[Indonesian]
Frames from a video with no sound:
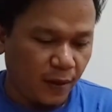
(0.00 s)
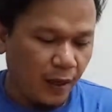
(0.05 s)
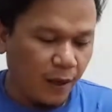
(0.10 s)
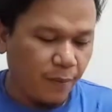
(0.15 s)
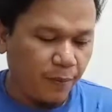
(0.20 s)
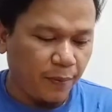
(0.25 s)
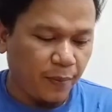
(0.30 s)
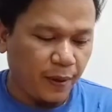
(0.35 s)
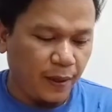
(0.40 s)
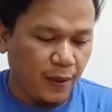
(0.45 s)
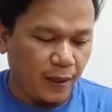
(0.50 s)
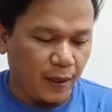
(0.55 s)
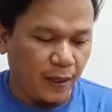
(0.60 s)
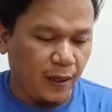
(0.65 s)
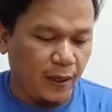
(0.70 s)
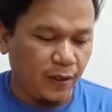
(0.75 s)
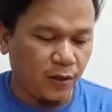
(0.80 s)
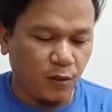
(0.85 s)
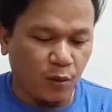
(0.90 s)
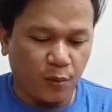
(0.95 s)

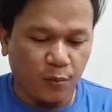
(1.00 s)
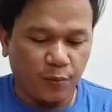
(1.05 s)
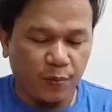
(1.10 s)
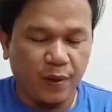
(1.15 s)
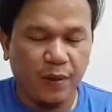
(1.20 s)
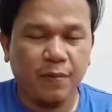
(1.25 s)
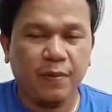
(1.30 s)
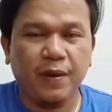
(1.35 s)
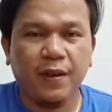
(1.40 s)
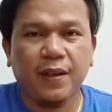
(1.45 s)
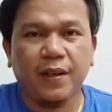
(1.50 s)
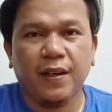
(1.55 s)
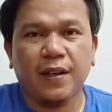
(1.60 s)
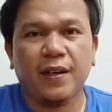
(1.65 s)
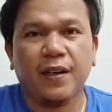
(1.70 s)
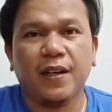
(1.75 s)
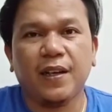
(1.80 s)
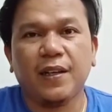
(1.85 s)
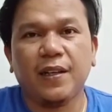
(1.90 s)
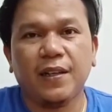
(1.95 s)
tapi Shopee
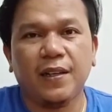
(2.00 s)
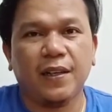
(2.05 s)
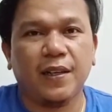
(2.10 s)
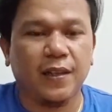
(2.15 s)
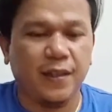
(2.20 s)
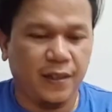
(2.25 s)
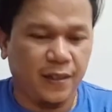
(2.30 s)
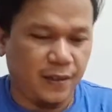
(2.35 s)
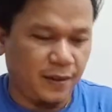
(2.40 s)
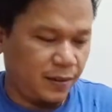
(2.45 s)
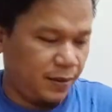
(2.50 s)
berikan hadiah